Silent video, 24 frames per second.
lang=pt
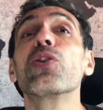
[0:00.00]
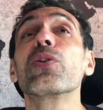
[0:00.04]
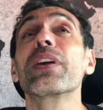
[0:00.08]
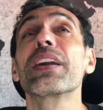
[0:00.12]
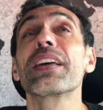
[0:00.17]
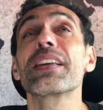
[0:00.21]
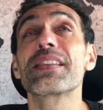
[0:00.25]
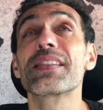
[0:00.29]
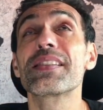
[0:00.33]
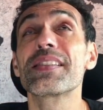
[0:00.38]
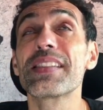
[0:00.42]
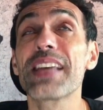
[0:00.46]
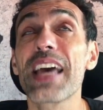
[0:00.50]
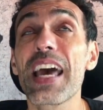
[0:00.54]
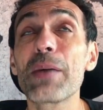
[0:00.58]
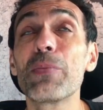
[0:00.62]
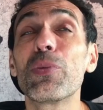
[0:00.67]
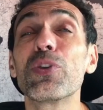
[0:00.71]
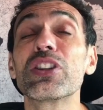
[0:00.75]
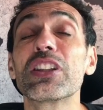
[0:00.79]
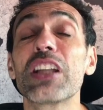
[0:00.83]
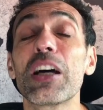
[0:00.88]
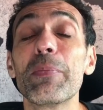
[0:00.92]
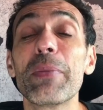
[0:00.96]
eu
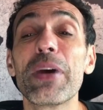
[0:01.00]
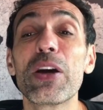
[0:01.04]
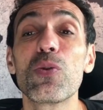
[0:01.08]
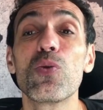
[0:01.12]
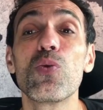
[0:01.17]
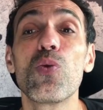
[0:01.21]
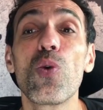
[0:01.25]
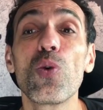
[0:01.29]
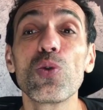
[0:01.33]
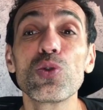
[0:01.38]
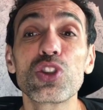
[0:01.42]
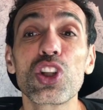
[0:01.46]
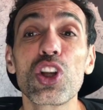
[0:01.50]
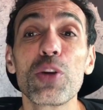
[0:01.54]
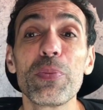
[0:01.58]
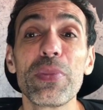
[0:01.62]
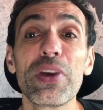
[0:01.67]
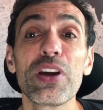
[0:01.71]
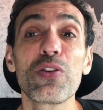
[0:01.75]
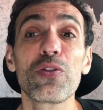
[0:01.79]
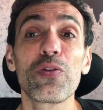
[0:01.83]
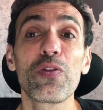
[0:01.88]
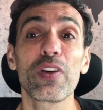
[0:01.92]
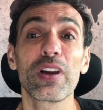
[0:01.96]
recebo também um outro
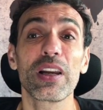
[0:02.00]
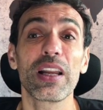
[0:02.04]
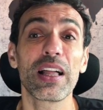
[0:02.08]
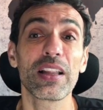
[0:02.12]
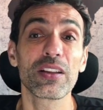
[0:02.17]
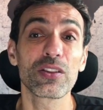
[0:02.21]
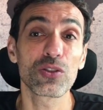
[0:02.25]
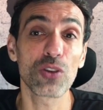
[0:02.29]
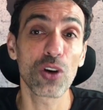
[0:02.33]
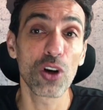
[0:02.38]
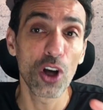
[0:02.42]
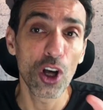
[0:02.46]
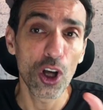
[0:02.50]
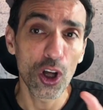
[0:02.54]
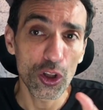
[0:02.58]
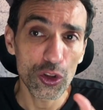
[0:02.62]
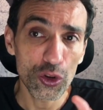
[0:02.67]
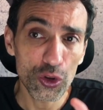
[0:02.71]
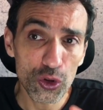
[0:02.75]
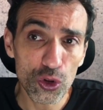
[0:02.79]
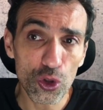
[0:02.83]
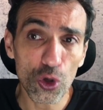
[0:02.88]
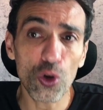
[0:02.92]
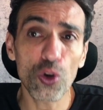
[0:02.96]
e-mail falando
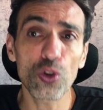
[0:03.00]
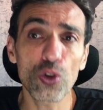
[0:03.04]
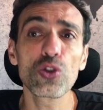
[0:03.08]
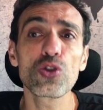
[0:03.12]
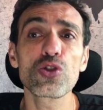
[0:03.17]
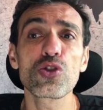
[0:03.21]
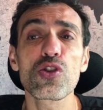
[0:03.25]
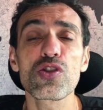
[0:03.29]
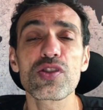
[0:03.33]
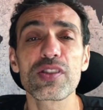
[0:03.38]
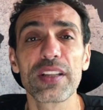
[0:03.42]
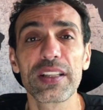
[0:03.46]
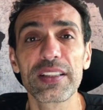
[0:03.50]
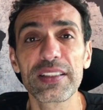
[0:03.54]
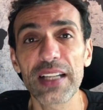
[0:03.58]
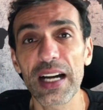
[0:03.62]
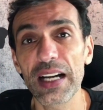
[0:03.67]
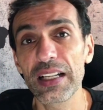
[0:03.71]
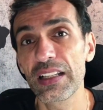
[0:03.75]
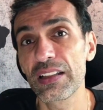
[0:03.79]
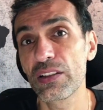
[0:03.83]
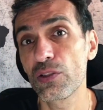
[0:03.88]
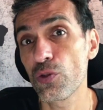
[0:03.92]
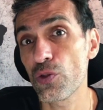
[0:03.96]
todos os
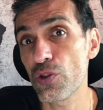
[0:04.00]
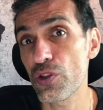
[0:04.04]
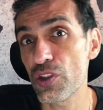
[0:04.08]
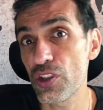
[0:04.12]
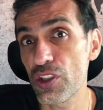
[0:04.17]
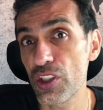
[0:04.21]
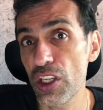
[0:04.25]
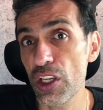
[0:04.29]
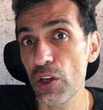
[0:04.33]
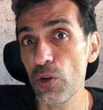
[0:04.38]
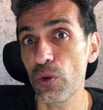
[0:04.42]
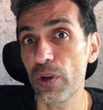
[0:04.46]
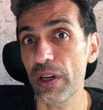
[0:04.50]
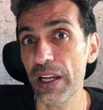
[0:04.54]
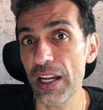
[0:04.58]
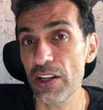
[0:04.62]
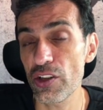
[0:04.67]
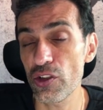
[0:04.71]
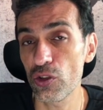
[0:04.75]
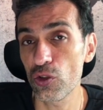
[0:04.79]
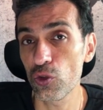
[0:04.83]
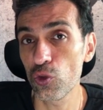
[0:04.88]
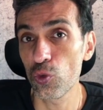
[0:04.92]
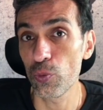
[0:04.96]
detalhes do seu
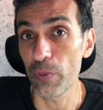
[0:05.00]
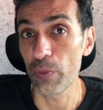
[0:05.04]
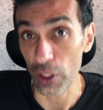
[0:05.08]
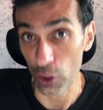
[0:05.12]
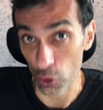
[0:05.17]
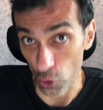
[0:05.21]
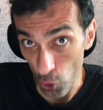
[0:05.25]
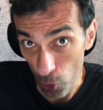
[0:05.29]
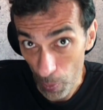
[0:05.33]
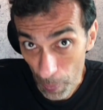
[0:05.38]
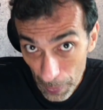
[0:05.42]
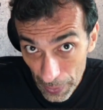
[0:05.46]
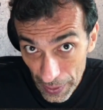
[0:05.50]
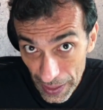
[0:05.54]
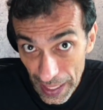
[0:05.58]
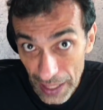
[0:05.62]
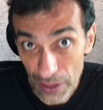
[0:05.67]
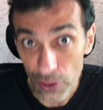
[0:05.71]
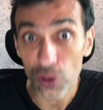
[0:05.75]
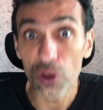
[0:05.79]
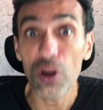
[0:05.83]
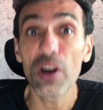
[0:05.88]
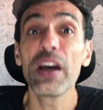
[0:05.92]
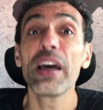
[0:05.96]
crédito Uber
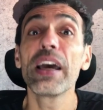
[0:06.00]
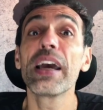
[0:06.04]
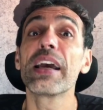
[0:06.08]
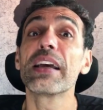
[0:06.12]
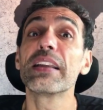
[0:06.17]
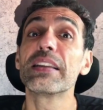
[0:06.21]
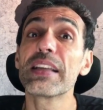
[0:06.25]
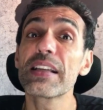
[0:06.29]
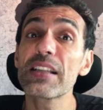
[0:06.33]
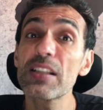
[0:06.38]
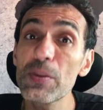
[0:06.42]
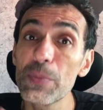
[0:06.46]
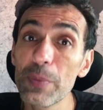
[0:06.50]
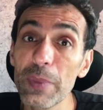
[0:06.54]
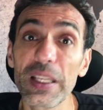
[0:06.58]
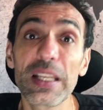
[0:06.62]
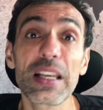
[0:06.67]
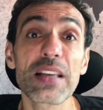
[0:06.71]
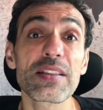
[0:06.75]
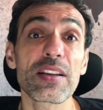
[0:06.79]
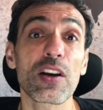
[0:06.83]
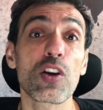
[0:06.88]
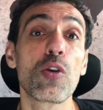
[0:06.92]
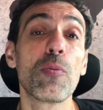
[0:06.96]
comprado e das
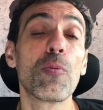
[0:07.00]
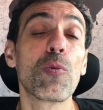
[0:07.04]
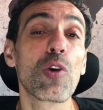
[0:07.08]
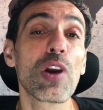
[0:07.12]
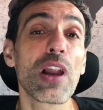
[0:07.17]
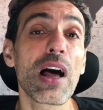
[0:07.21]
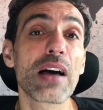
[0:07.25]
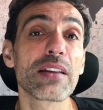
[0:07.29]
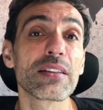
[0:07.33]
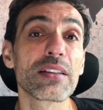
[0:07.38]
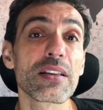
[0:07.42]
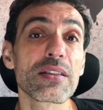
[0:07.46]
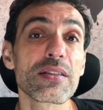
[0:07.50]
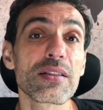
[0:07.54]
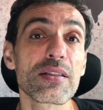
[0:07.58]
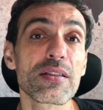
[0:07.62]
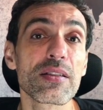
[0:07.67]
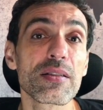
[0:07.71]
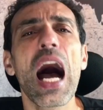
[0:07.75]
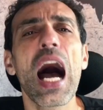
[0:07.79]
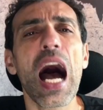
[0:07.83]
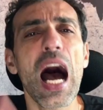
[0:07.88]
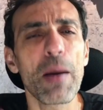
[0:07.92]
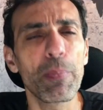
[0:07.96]
milhas
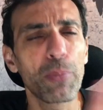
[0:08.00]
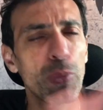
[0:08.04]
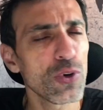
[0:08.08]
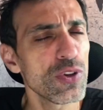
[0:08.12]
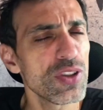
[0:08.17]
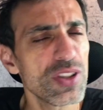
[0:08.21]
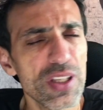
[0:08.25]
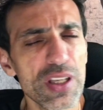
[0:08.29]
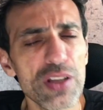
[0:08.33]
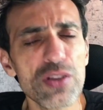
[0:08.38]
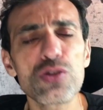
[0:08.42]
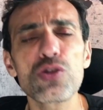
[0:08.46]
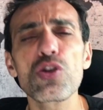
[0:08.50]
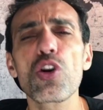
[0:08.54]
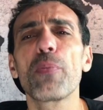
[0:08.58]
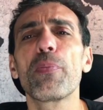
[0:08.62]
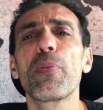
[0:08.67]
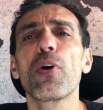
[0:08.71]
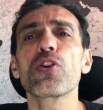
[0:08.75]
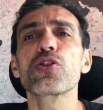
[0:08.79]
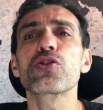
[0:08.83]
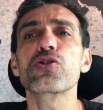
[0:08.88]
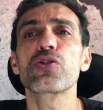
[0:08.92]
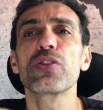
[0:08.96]
acumuladas. Após isso, eu
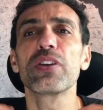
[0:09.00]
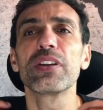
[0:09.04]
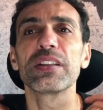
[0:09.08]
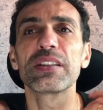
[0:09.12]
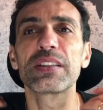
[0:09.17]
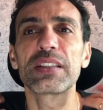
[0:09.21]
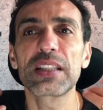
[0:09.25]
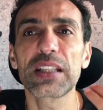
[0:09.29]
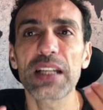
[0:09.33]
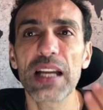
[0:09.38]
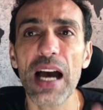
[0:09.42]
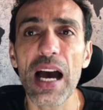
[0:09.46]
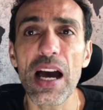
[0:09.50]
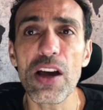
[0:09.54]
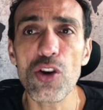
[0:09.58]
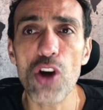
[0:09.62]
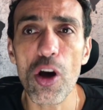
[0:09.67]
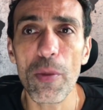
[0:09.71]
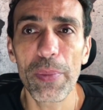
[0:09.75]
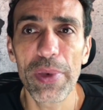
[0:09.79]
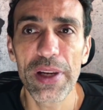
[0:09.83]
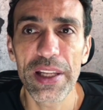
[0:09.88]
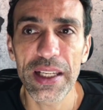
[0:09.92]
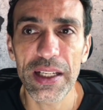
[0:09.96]
posso entrar
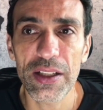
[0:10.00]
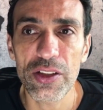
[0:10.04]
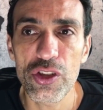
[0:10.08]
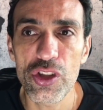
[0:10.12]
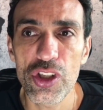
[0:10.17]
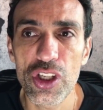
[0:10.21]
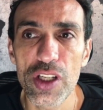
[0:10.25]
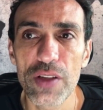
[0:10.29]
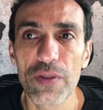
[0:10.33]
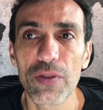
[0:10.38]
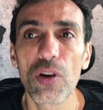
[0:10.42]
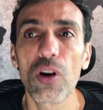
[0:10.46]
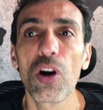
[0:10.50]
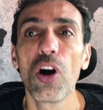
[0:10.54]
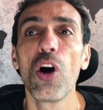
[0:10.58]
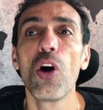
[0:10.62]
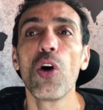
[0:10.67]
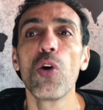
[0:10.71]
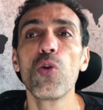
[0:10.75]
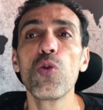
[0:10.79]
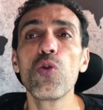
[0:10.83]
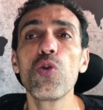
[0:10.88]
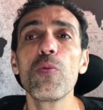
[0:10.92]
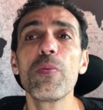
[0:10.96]
no aplicativo
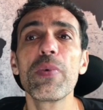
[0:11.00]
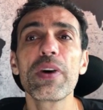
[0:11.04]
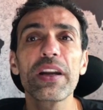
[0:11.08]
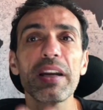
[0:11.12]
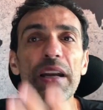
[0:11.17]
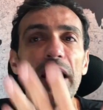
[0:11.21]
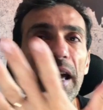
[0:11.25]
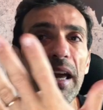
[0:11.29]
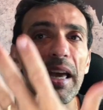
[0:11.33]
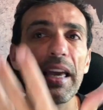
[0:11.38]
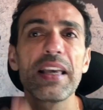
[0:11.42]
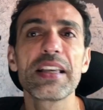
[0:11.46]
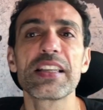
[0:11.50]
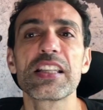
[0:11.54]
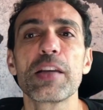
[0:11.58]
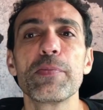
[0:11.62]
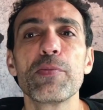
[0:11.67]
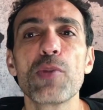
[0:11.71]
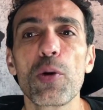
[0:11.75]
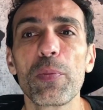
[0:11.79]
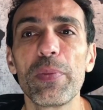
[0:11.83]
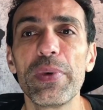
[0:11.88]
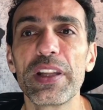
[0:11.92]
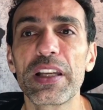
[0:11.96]
Uber, né?
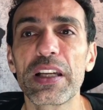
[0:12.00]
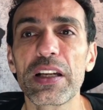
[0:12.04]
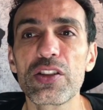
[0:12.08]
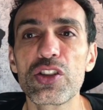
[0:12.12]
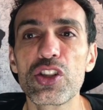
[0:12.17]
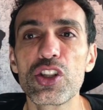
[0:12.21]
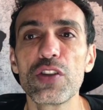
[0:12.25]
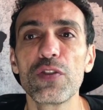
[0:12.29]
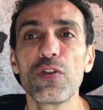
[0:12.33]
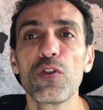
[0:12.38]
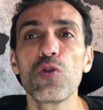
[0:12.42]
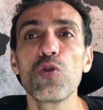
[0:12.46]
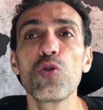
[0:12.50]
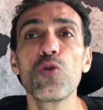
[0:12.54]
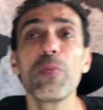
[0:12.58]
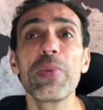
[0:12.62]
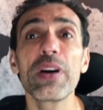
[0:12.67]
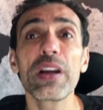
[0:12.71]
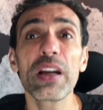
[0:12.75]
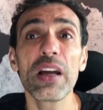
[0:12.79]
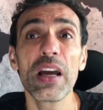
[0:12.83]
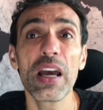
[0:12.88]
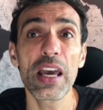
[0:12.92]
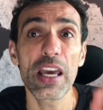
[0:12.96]
Esse é meu aplicativo
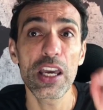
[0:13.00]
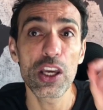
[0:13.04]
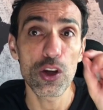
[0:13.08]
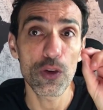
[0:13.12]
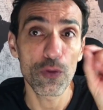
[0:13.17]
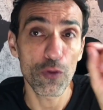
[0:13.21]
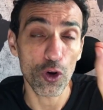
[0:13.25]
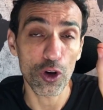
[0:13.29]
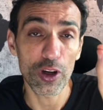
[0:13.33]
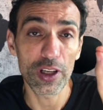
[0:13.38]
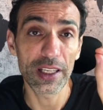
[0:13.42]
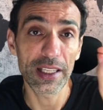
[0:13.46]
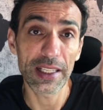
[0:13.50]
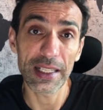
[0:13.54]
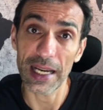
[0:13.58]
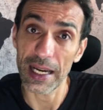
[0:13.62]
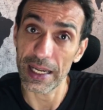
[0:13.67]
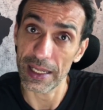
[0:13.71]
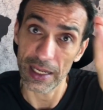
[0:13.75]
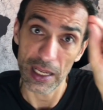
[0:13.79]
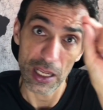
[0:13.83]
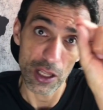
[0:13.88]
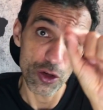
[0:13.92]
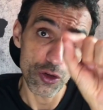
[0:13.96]
Uber. Eu vou
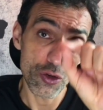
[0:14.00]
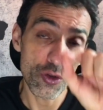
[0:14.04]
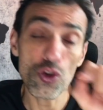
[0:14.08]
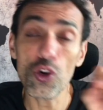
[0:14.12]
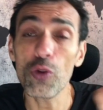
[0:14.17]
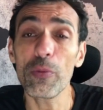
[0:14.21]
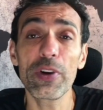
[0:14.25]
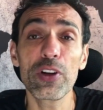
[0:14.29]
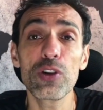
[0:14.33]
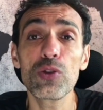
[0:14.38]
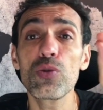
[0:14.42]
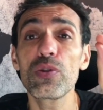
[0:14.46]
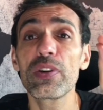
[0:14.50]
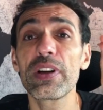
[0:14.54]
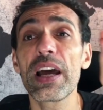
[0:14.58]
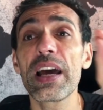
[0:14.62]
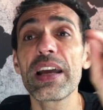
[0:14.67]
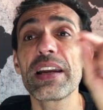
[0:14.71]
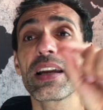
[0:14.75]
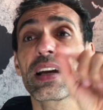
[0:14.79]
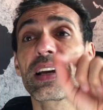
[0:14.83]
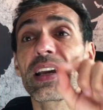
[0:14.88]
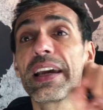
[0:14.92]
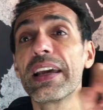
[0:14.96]
clicar no menu,
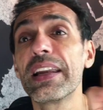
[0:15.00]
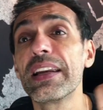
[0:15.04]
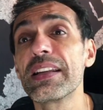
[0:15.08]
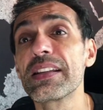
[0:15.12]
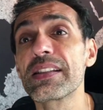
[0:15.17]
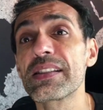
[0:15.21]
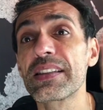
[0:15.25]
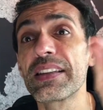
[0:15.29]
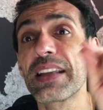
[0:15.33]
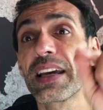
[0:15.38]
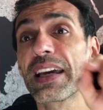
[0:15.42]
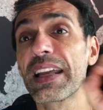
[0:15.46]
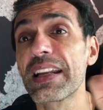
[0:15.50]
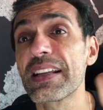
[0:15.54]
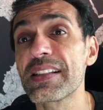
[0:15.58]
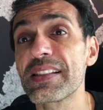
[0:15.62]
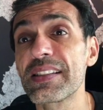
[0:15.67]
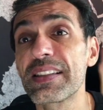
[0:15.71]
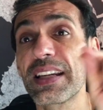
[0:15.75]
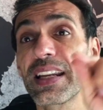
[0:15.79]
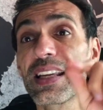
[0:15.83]
né? Naqueles, naquelas